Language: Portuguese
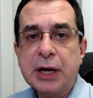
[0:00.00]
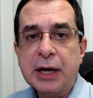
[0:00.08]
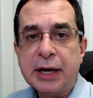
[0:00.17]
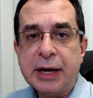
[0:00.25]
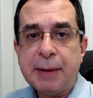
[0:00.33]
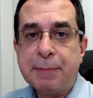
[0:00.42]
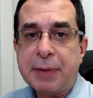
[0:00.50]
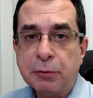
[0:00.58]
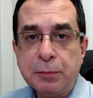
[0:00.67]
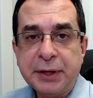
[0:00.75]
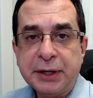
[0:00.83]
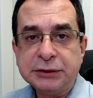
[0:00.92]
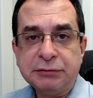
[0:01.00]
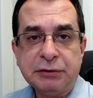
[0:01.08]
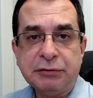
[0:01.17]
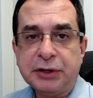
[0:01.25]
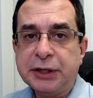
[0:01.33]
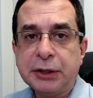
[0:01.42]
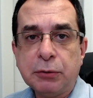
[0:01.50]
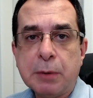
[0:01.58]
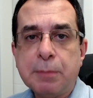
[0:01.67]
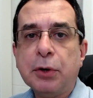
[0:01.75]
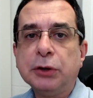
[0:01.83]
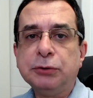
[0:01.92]
é, para o mês de fevereiro,
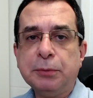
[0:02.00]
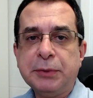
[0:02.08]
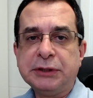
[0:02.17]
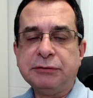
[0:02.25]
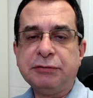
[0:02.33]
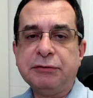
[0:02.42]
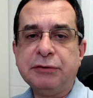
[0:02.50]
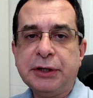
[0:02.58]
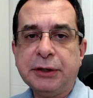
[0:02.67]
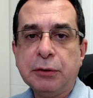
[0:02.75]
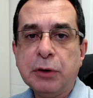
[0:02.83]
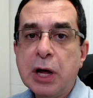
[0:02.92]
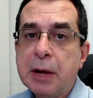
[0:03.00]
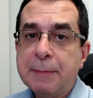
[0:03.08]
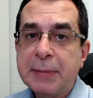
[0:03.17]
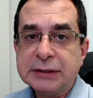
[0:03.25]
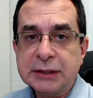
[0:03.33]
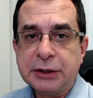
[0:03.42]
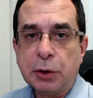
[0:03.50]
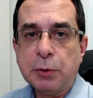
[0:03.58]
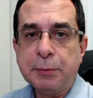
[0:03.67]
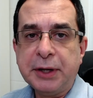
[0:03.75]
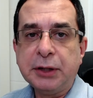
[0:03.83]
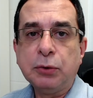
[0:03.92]
após o mês de fevereiro. Mas até o
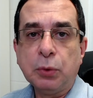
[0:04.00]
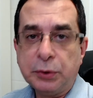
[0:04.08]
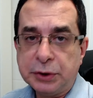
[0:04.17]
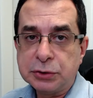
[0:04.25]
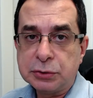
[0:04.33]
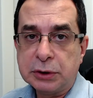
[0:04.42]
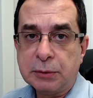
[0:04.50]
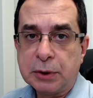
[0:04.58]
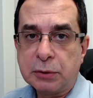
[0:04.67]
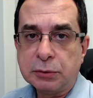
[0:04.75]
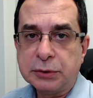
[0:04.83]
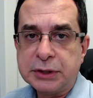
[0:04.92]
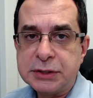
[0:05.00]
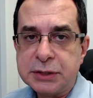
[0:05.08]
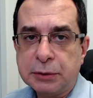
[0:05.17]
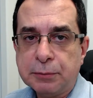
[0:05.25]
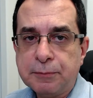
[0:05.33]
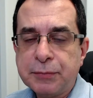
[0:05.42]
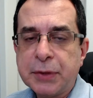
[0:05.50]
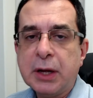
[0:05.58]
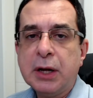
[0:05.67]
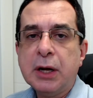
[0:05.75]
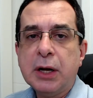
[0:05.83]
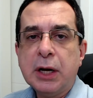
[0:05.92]
momento isso não aconteceu.
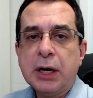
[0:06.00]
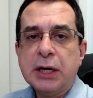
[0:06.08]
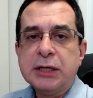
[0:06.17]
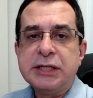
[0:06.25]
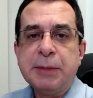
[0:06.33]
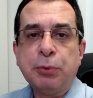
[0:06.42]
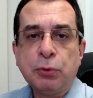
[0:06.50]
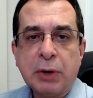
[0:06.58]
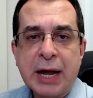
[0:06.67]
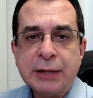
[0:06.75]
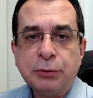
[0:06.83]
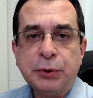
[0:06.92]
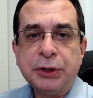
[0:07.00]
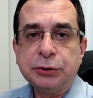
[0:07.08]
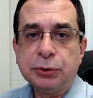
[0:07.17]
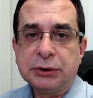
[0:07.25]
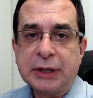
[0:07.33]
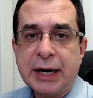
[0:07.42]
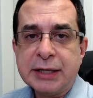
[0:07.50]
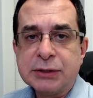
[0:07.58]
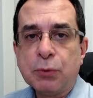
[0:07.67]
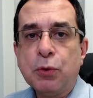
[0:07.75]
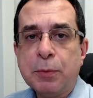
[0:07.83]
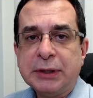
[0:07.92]
Se por um lado isso traz
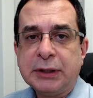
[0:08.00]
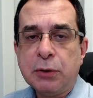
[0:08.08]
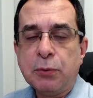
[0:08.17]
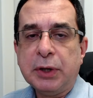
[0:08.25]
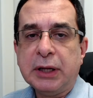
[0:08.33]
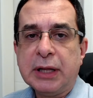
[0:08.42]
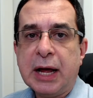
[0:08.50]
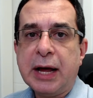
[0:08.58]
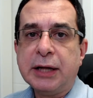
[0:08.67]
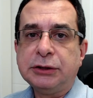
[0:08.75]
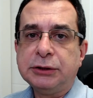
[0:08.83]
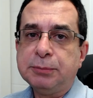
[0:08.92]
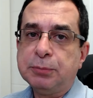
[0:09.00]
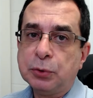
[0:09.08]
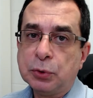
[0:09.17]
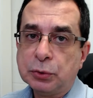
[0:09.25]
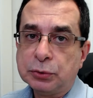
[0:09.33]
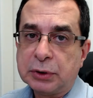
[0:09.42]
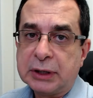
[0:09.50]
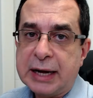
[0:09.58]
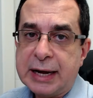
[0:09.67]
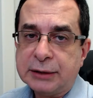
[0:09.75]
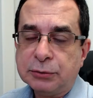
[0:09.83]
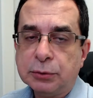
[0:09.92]
alguma tranquilidade, por outro
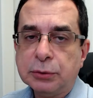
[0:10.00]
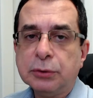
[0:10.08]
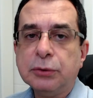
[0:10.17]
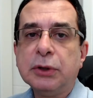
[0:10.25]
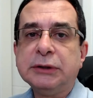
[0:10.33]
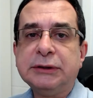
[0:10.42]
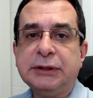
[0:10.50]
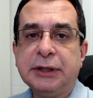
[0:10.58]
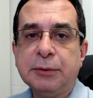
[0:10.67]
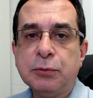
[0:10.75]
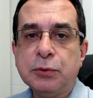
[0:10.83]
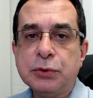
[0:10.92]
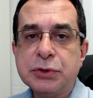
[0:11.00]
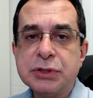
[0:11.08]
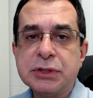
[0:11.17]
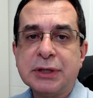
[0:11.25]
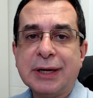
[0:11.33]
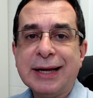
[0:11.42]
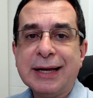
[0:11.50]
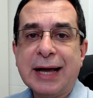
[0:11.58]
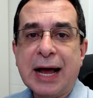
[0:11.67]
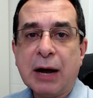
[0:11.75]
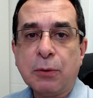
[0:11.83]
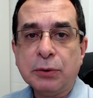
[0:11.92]
lado nós temos
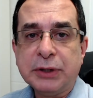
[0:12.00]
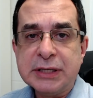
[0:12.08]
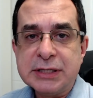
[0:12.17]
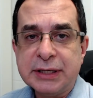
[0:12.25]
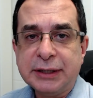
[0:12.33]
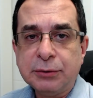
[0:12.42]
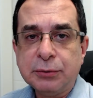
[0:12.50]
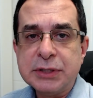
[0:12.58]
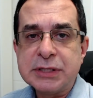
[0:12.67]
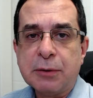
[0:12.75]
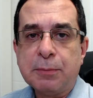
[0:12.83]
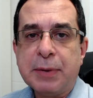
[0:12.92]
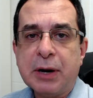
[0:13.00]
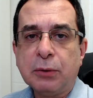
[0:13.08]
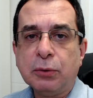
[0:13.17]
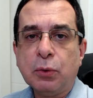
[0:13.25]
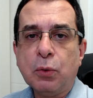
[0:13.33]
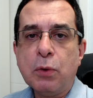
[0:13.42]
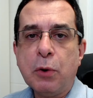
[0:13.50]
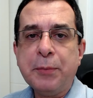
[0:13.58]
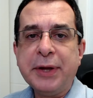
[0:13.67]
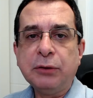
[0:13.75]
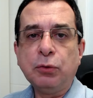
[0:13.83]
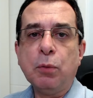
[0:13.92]
acontecendo em São Paulo um
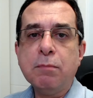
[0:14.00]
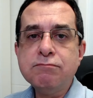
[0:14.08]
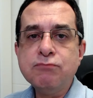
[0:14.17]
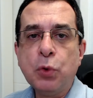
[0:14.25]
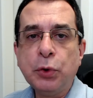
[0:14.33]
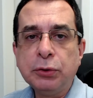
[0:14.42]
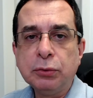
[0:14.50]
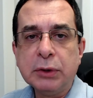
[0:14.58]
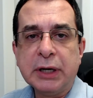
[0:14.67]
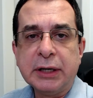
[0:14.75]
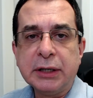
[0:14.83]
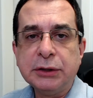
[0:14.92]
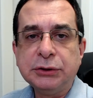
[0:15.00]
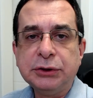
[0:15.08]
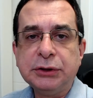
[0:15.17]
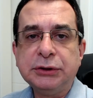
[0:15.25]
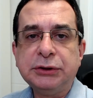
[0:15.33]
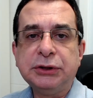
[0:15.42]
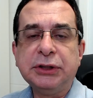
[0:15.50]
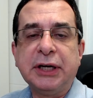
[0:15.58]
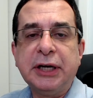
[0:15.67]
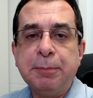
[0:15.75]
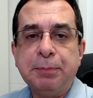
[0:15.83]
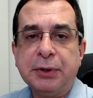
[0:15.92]
aumento muito grande de
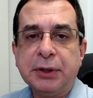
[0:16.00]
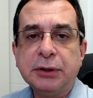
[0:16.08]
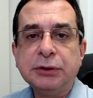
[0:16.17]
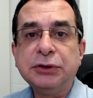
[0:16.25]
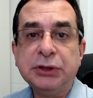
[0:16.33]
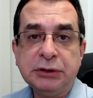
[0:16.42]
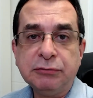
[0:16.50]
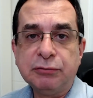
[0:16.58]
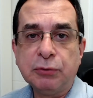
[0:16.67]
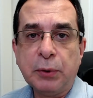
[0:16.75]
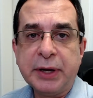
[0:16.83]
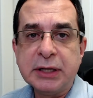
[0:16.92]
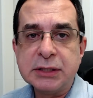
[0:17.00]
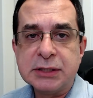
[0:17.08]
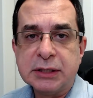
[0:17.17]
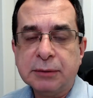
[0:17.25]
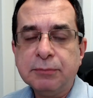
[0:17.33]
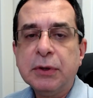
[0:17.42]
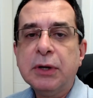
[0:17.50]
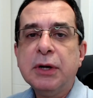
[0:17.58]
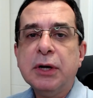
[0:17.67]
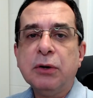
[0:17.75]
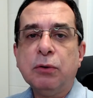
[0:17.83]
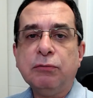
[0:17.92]
gripe, de influenza.
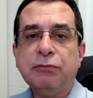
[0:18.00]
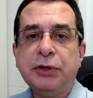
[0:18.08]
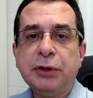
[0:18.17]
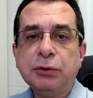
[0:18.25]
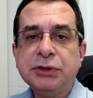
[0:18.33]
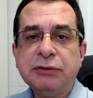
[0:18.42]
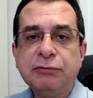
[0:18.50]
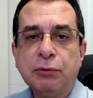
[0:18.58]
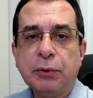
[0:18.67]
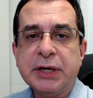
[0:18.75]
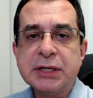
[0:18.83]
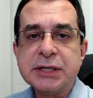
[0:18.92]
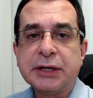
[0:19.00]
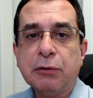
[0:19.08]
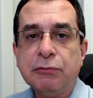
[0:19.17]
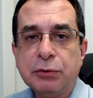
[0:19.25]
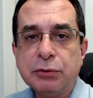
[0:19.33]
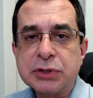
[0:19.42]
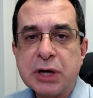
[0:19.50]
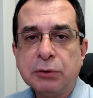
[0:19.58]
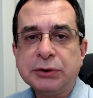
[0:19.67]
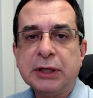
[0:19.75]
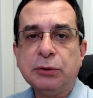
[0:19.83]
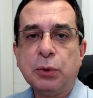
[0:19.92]
O vírus influenza, que é o vírus
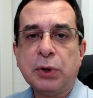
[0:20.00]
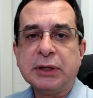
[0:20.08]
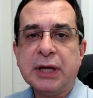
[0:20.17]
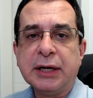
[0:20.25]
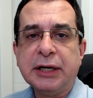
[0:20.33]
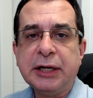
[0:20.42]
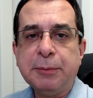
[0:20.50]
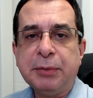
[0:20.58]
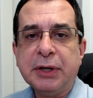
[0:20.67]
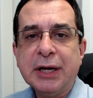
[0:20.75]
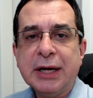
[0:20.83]
causador da gripe,